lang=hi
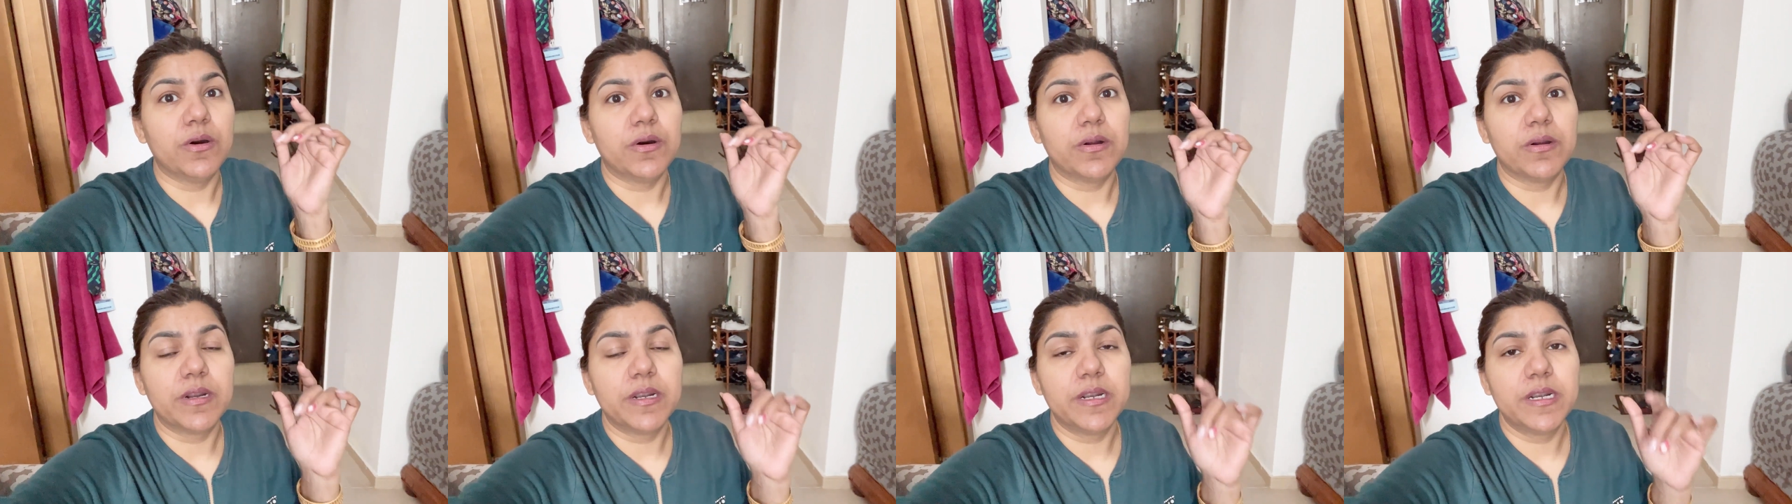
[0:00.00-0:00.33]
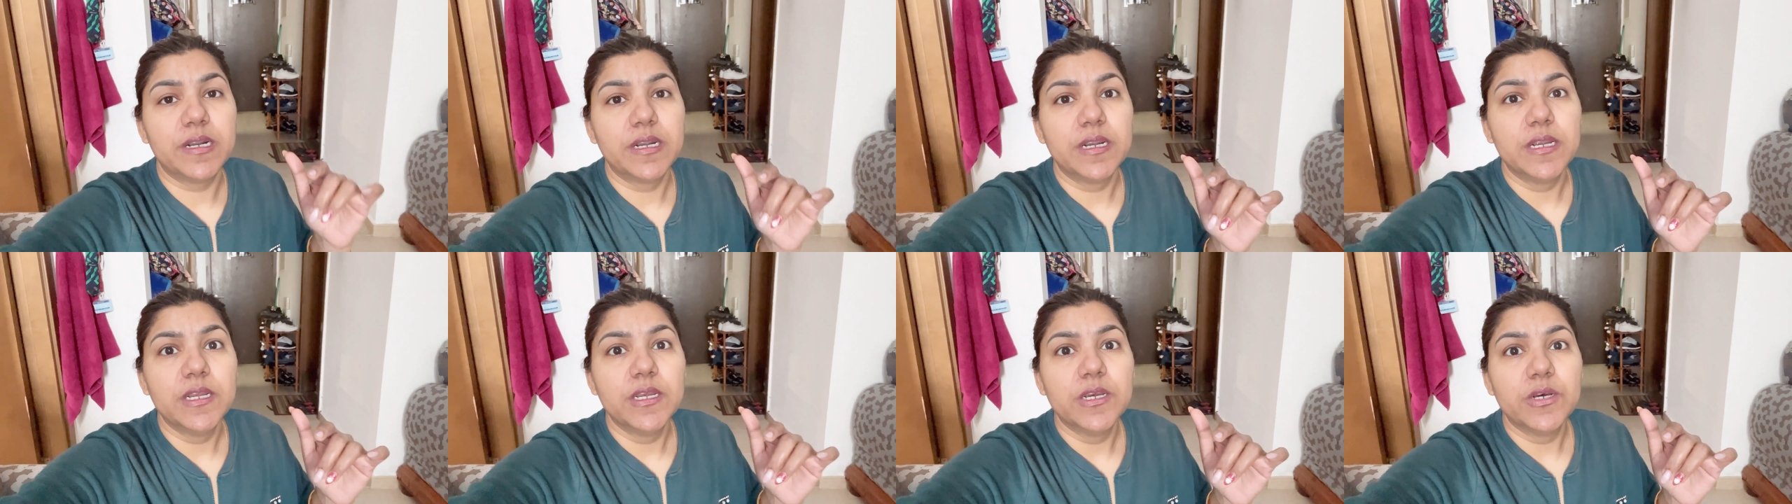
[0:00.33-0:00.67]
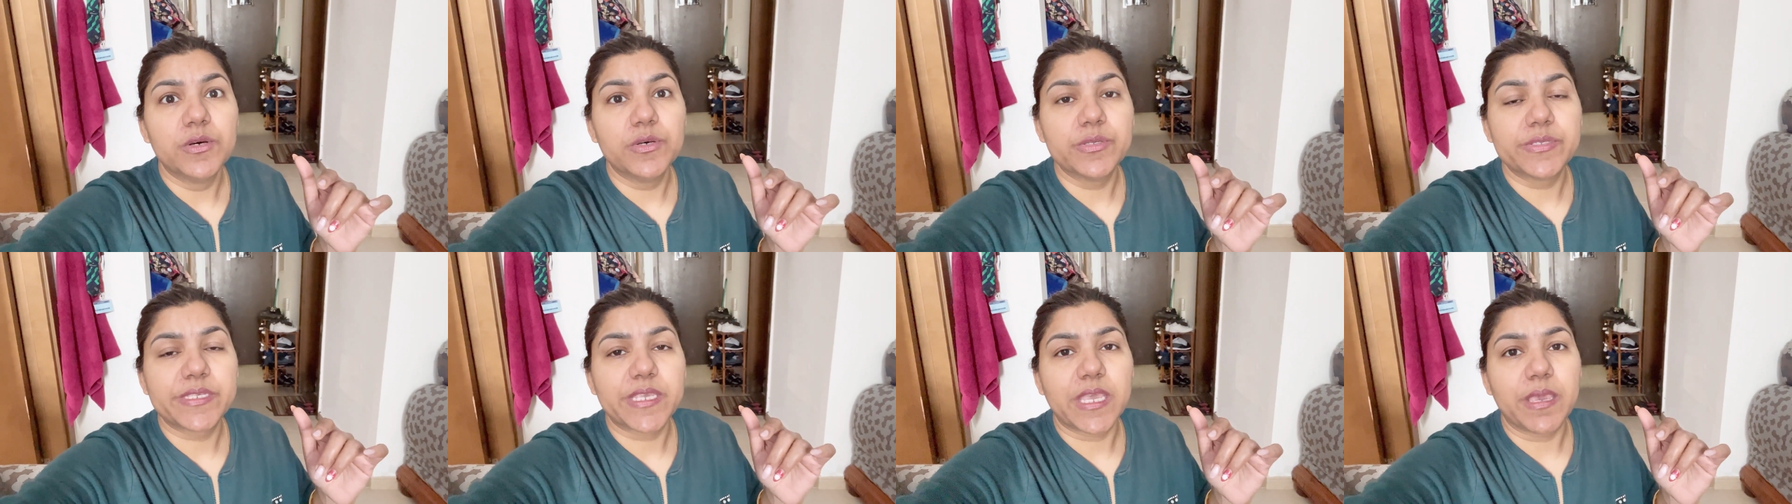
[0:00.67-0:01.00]
और
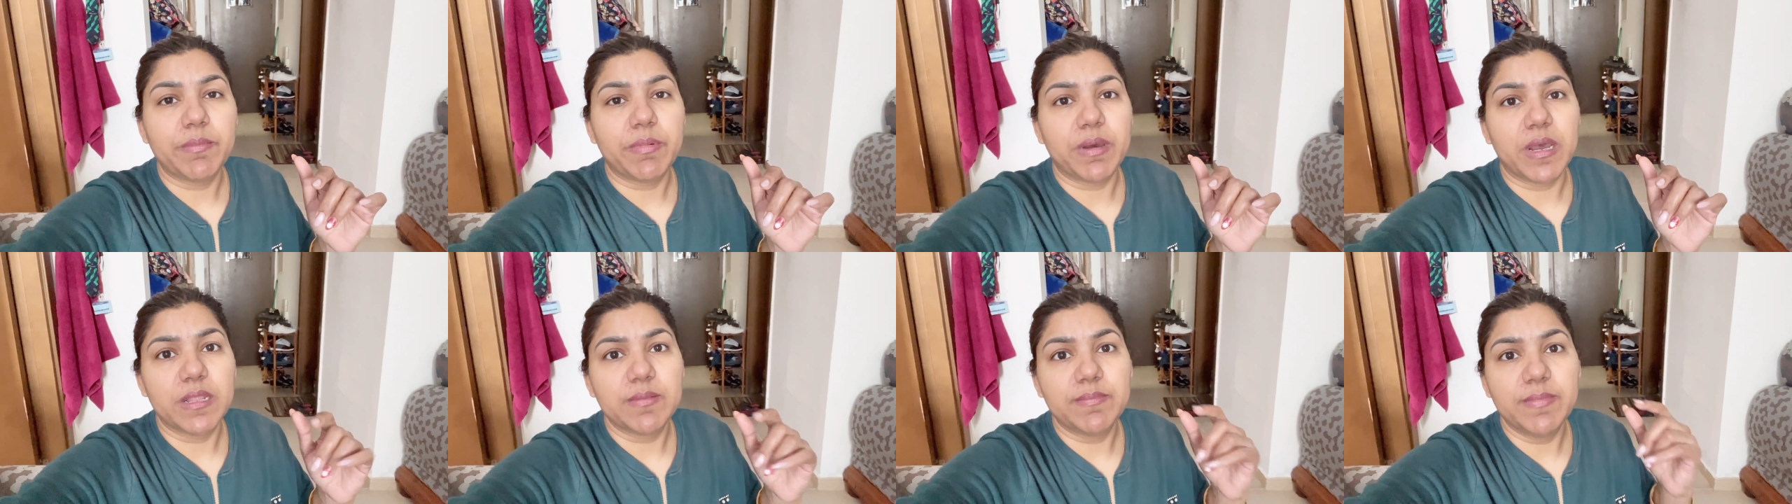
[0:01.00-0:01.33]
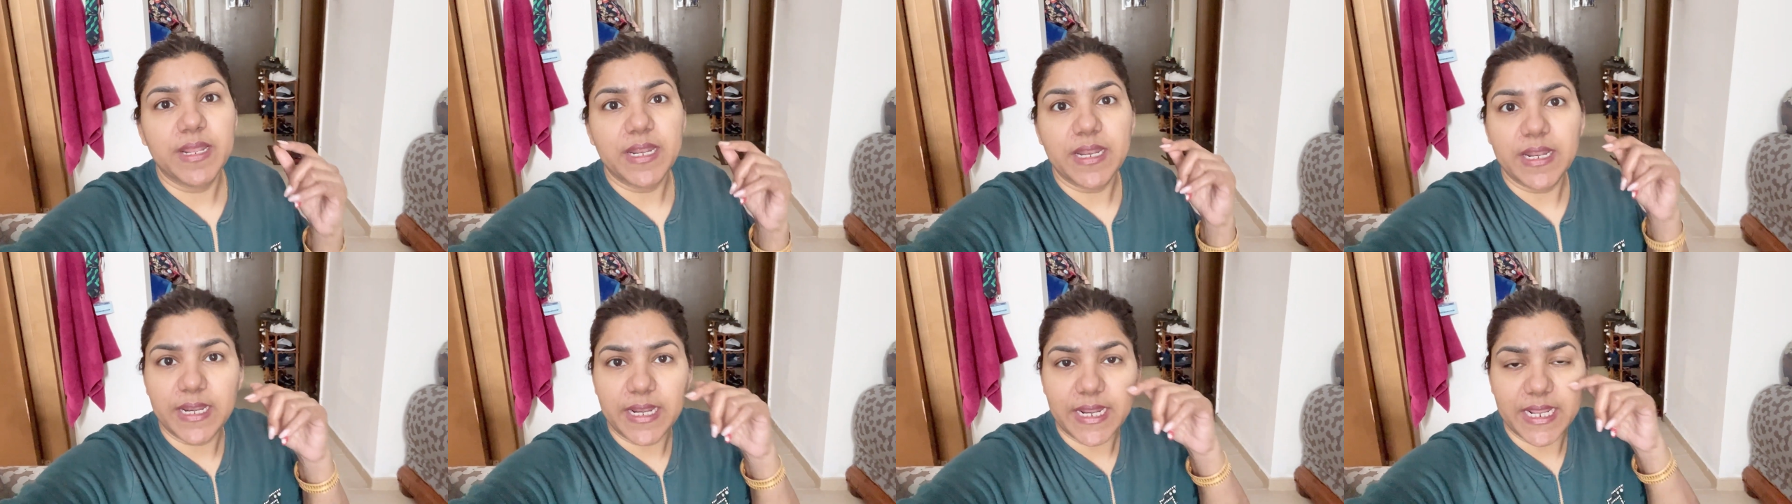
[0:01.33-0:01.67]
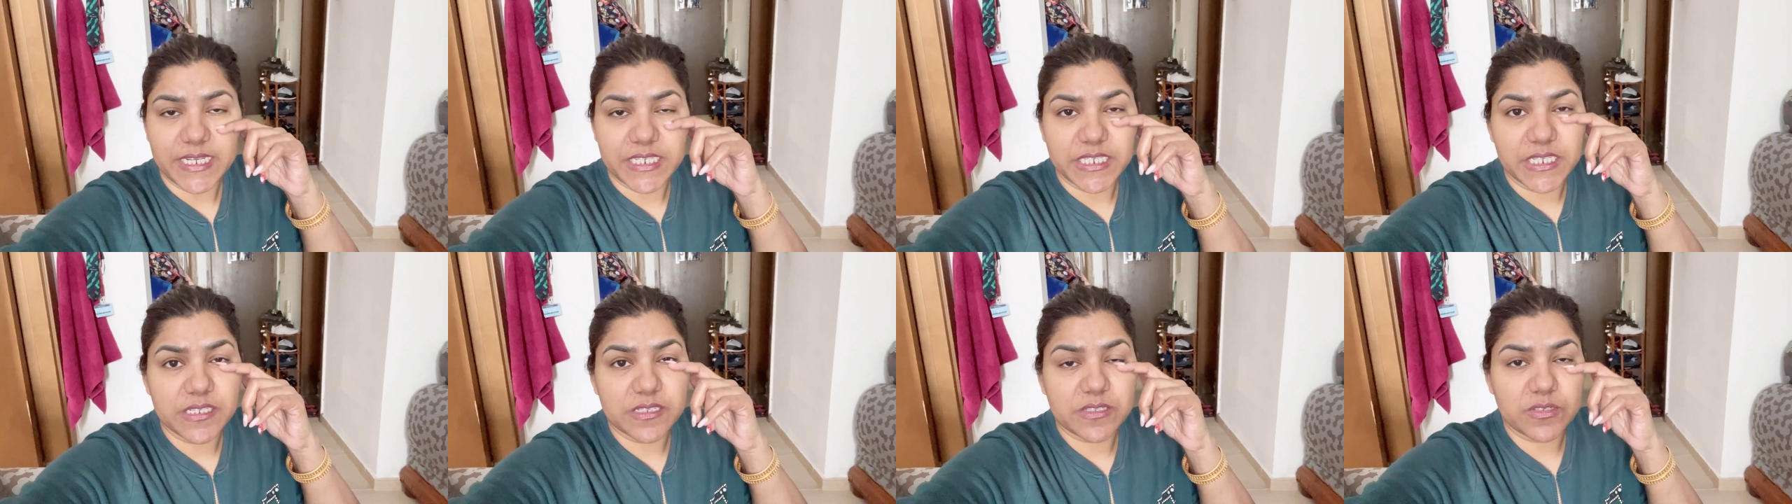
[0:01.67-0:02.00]
उसके बाद मैंने
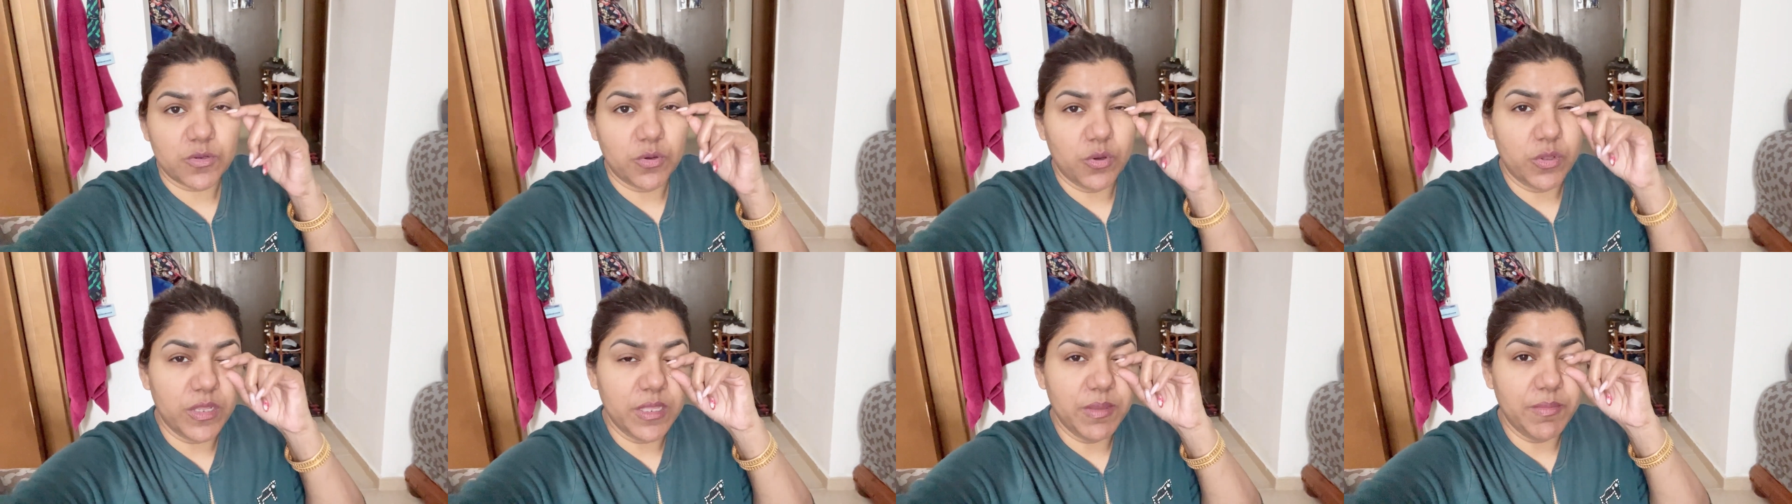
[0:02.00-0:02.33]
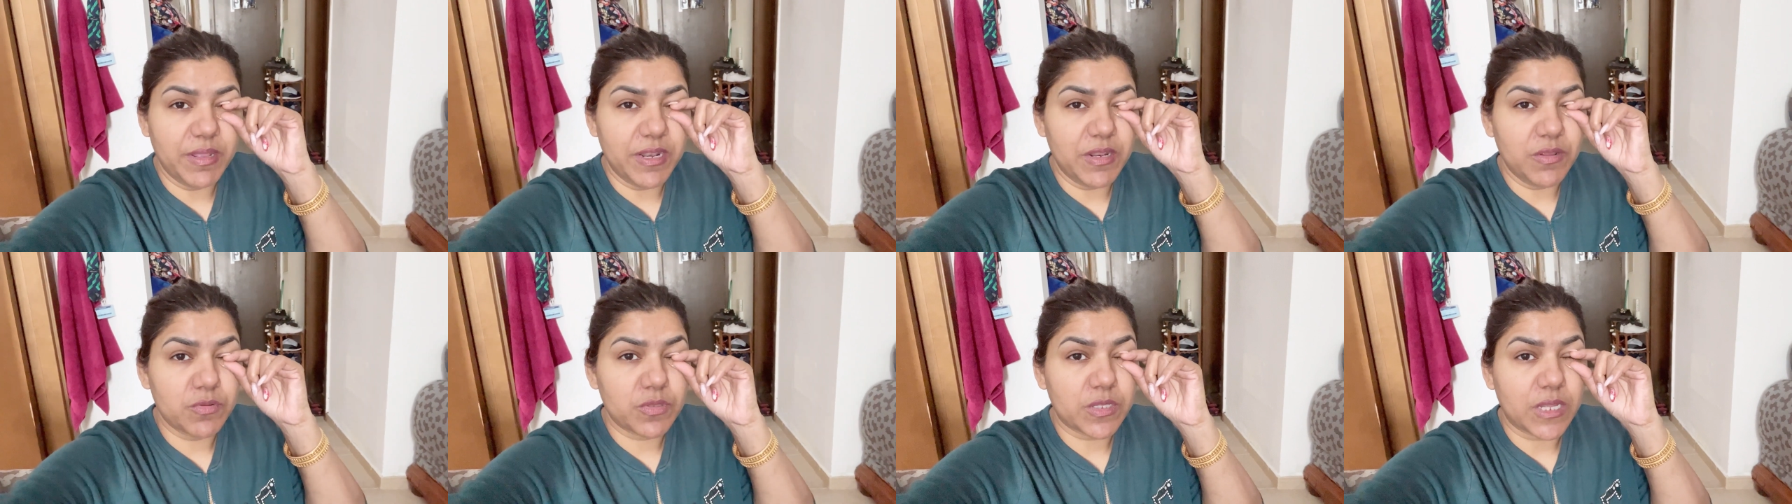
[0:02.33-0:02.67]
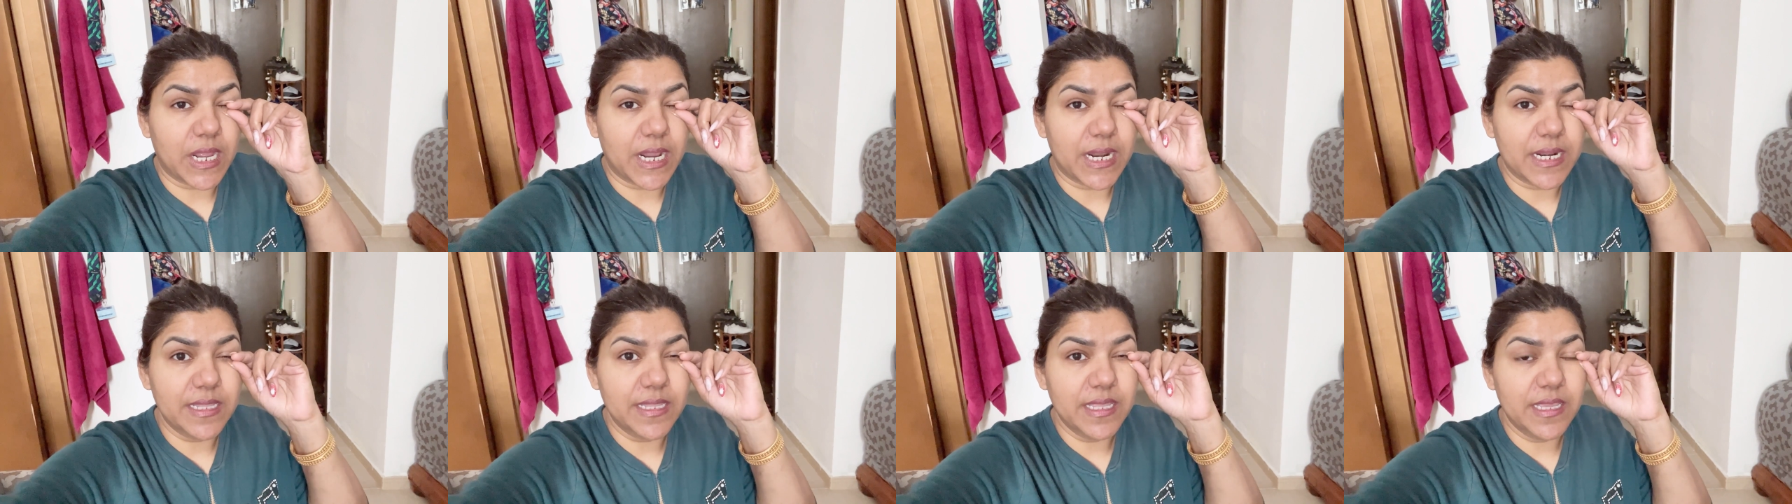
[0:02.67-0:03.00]
लैशेज़ खुद ही मैंने
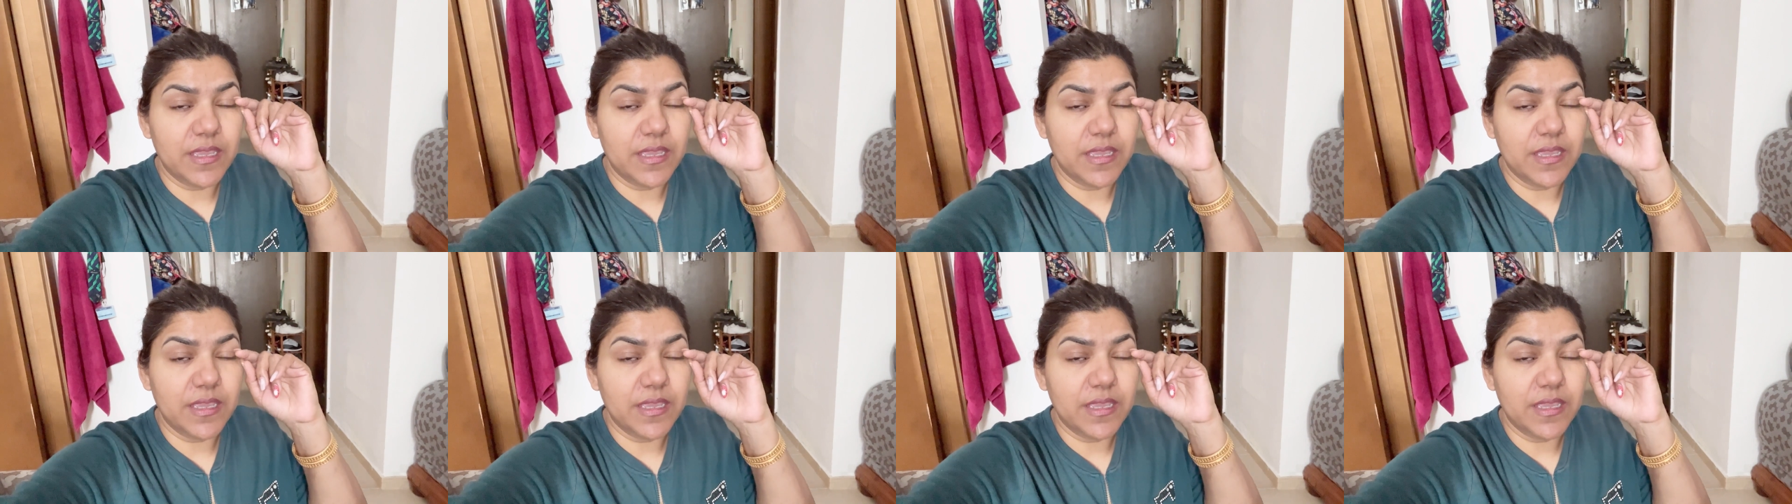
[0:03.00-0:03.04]
उतार